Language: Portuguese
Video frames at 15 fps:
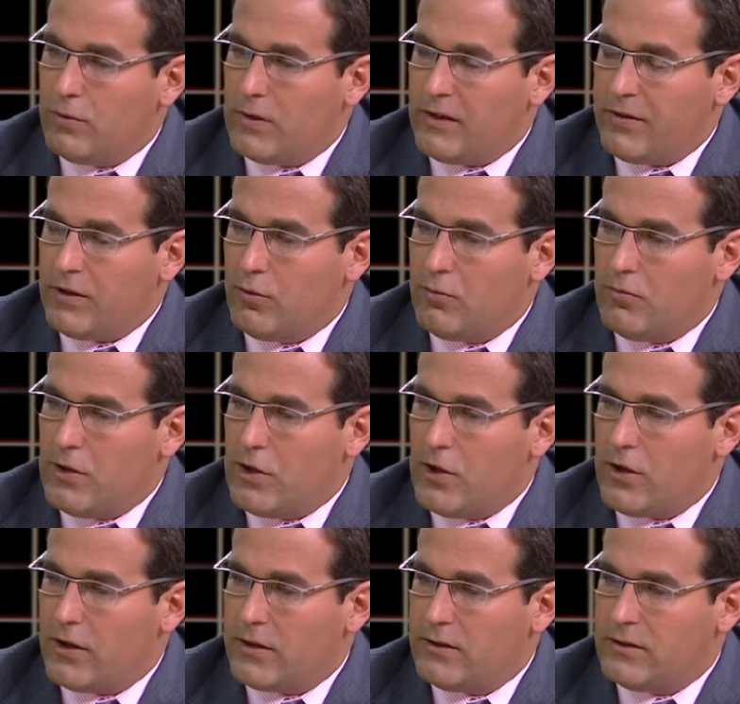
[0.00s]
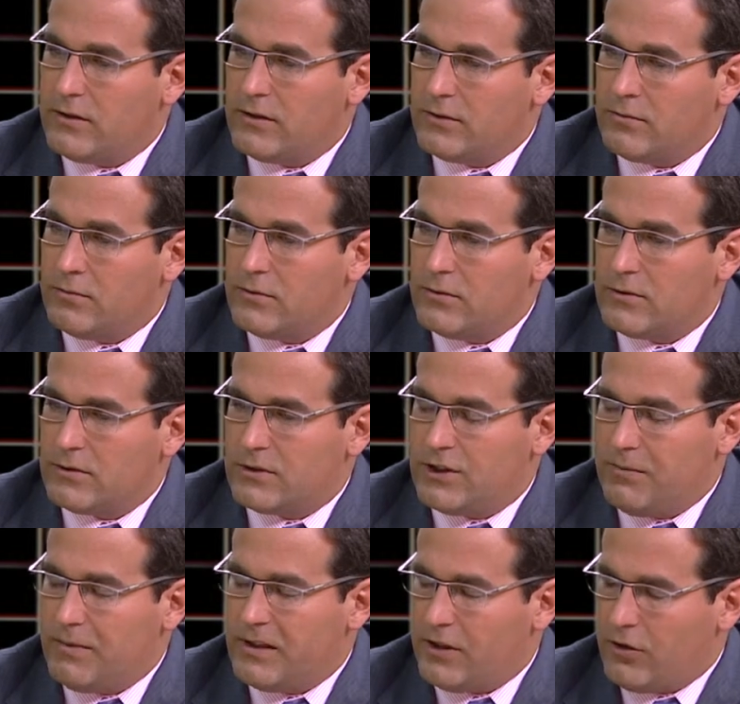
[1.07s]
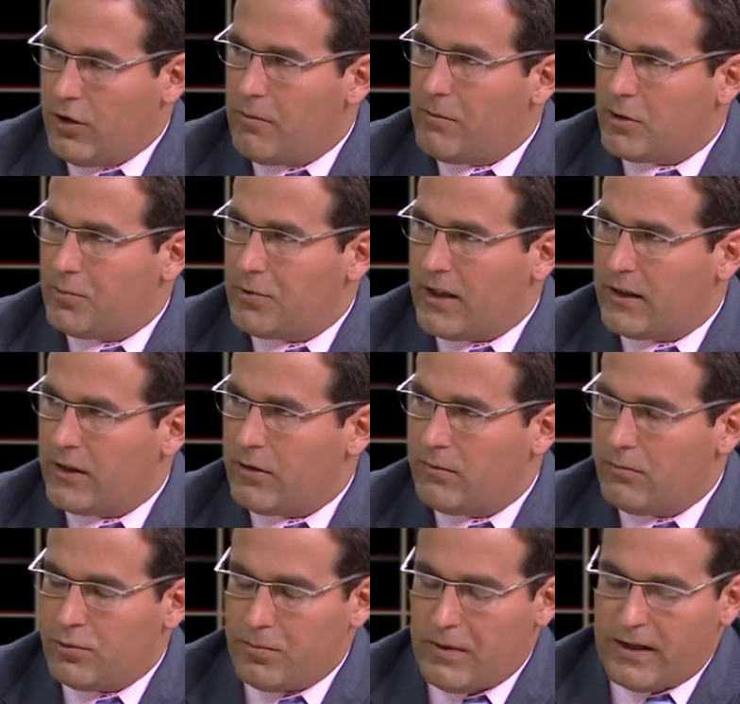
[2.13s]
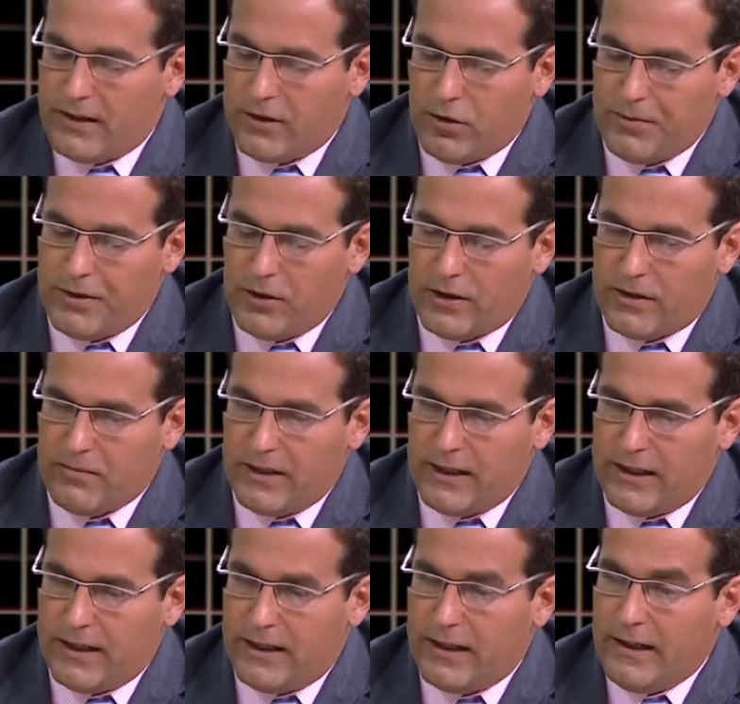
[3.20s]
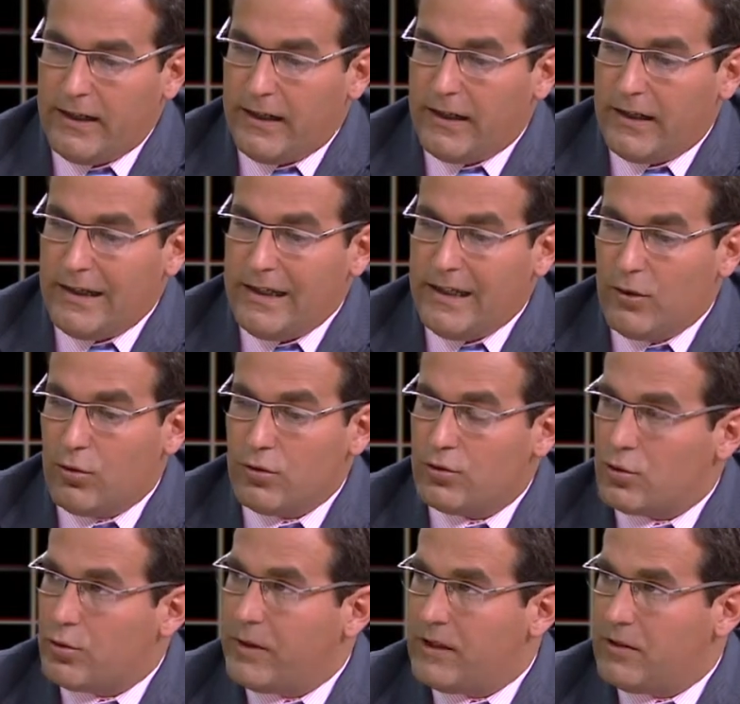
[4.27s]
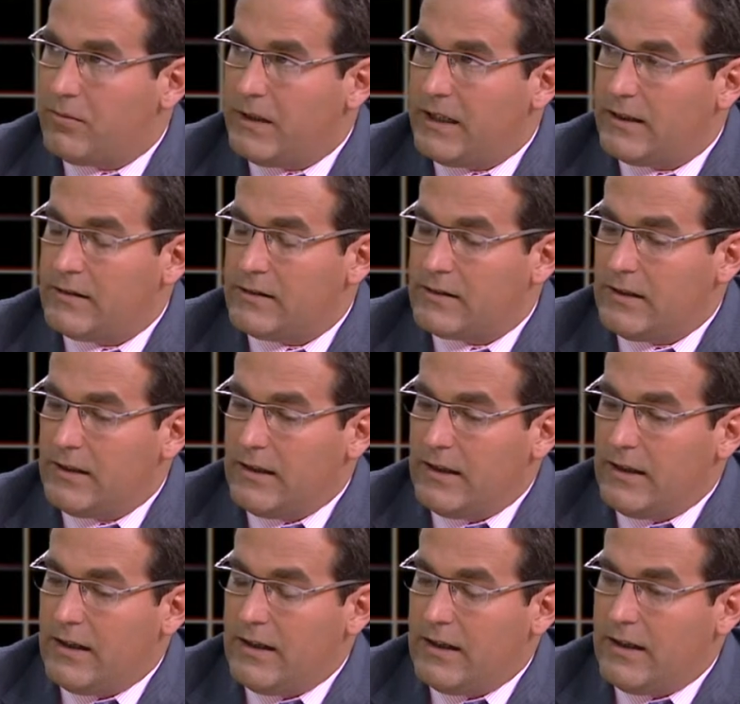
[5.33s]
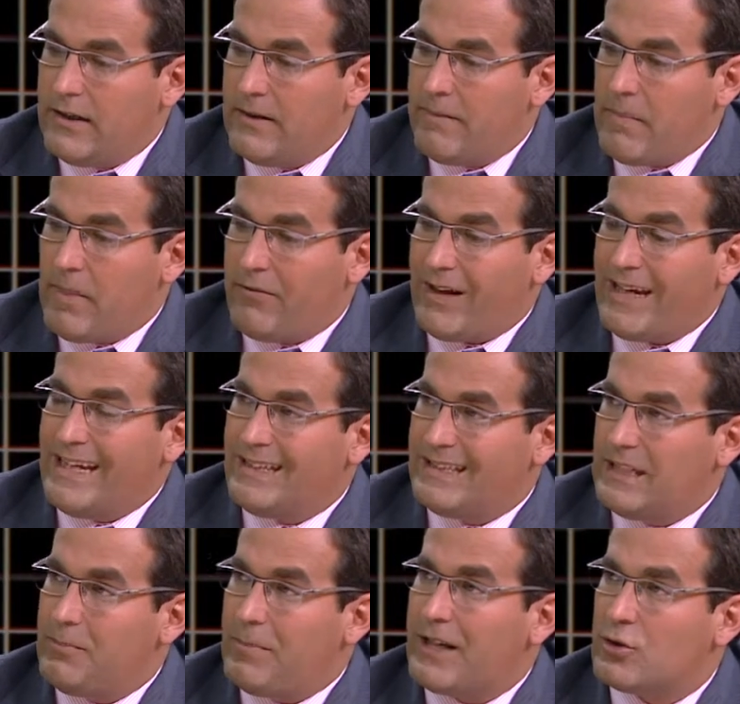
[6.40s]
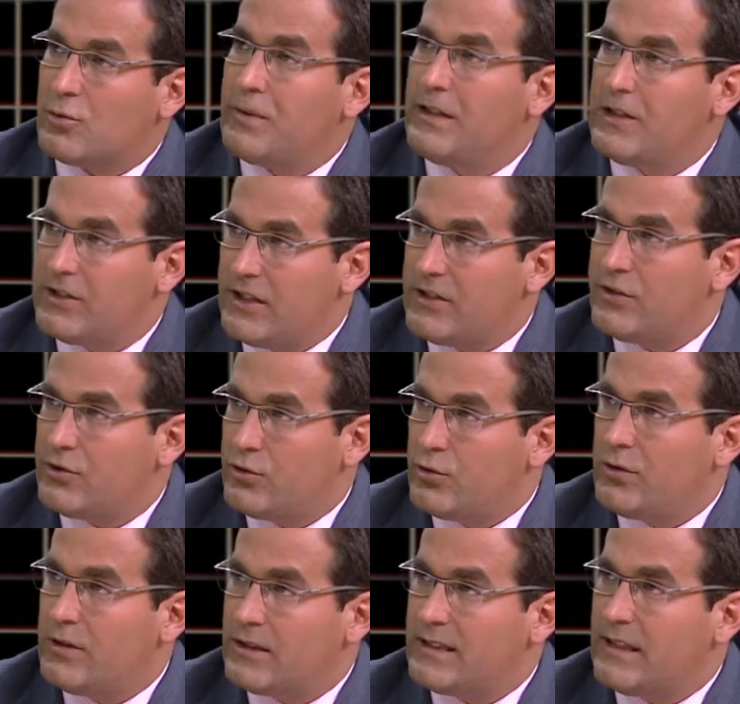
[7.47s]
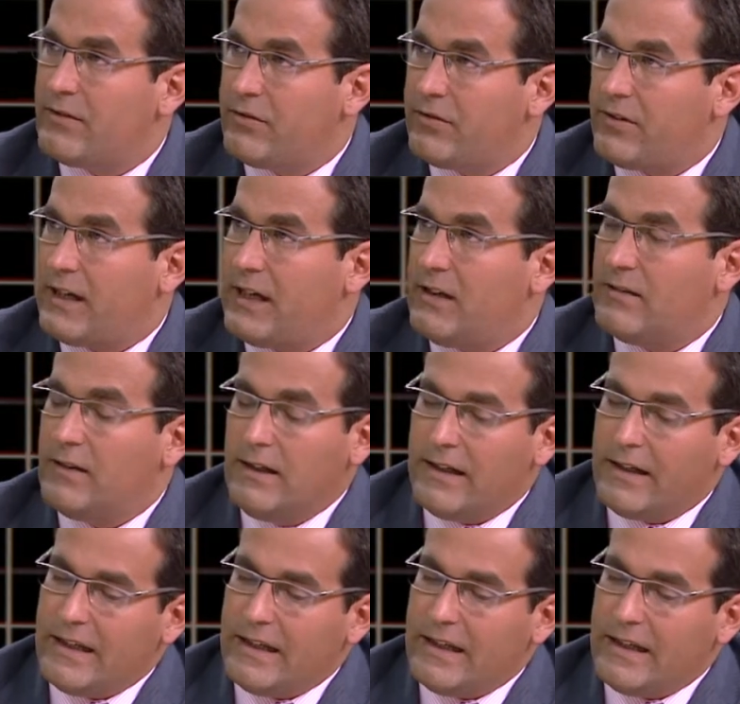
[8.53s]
um, enfim, um melhor eh, crescimento económico por parte da economia norte-americana e, consequentemente, Uh, vai antecipar subir as taxas de juros da Reserva Federal.